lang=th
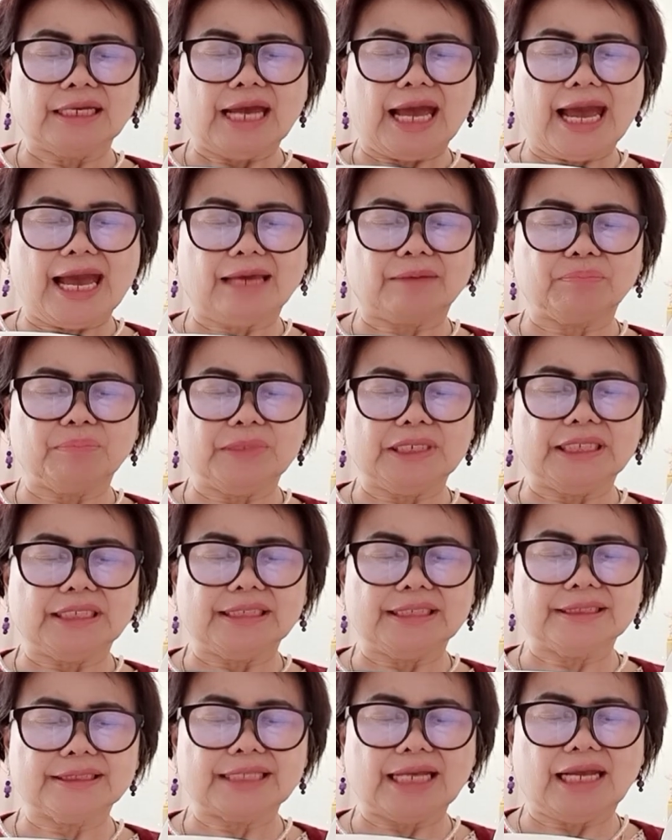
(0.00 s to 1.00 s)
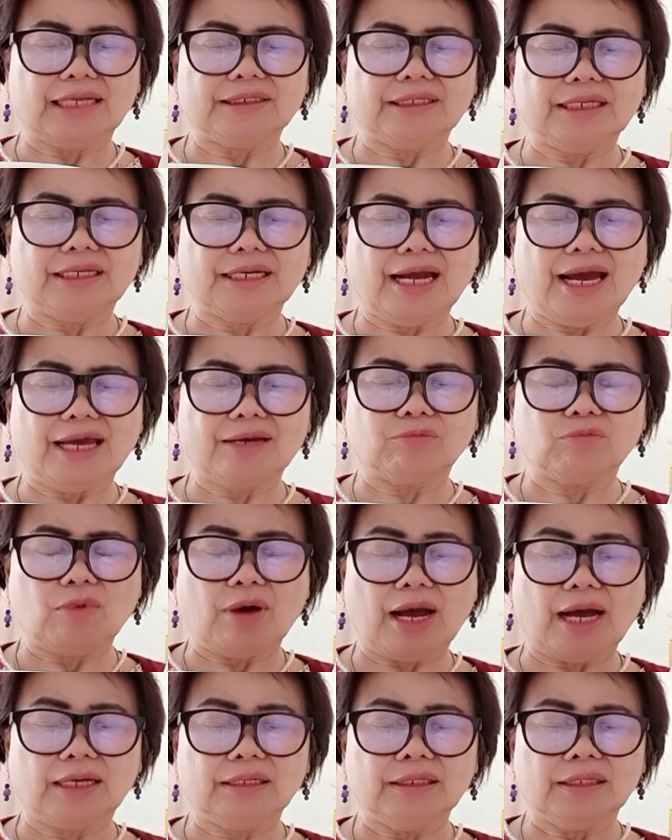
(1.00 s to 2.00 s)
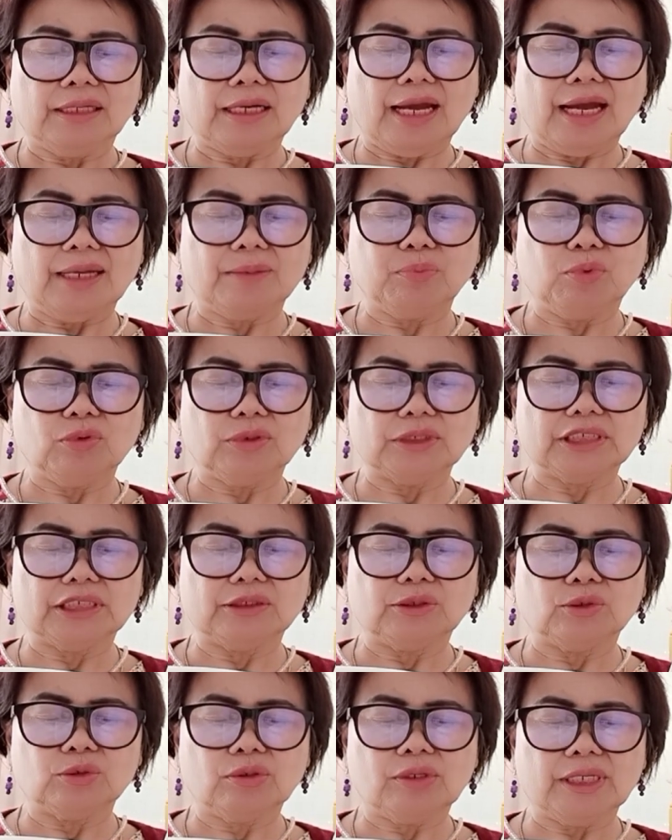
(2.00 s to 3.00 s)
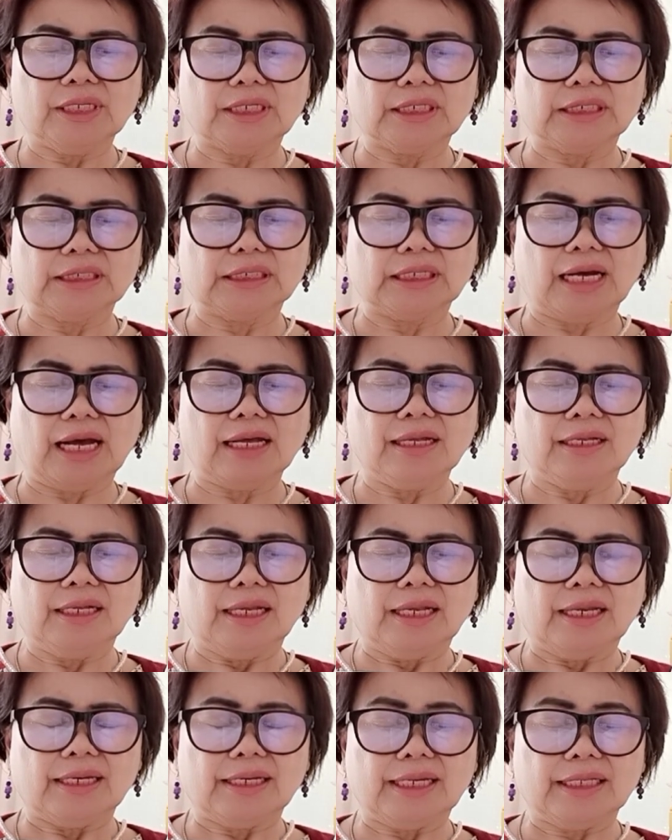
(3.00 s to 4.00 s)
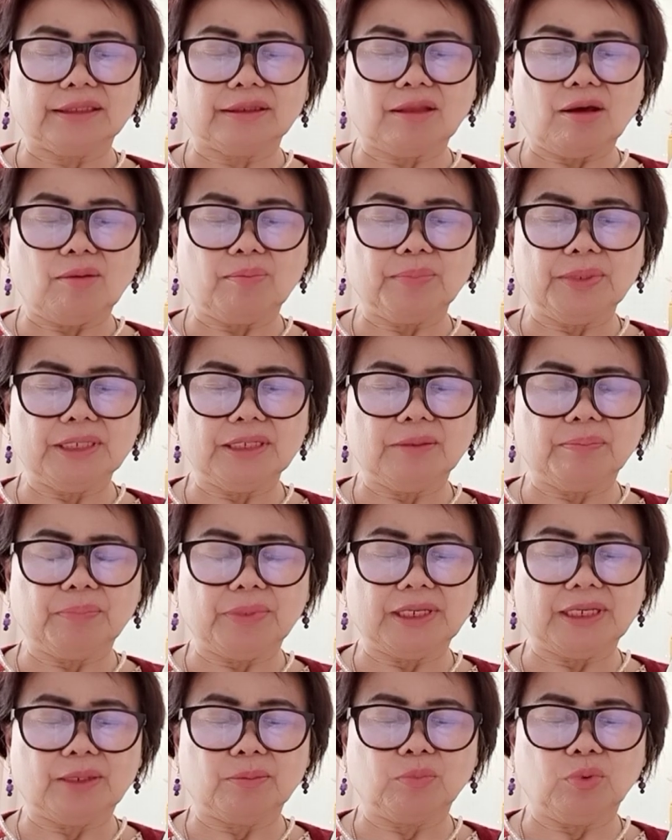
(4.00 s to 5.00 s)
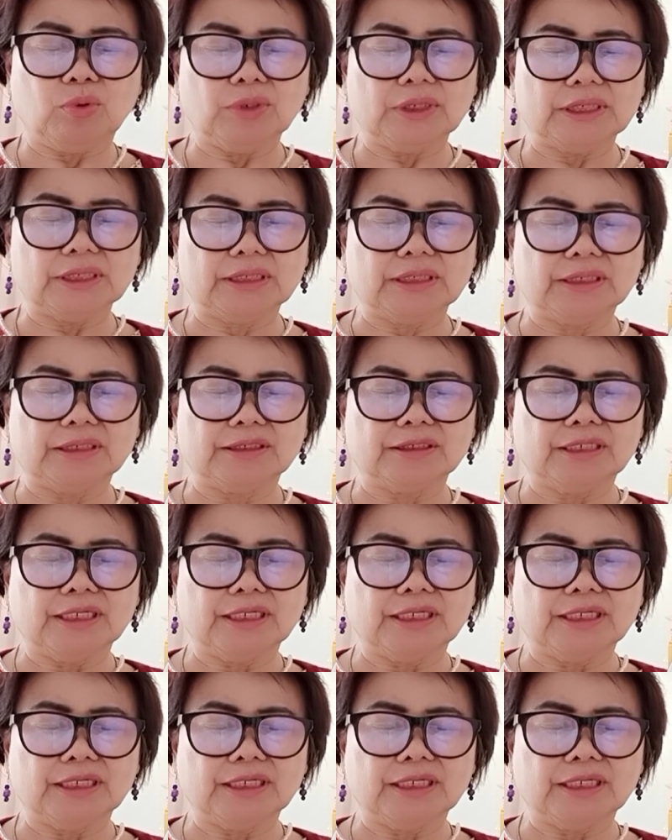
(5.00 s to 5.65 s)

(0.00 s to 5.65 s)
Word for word: อาจมีนิสัยที่คาดหวังให้ผู้อื่นช่วยเหลือ และต้องพึ่งพิงผู้อื่น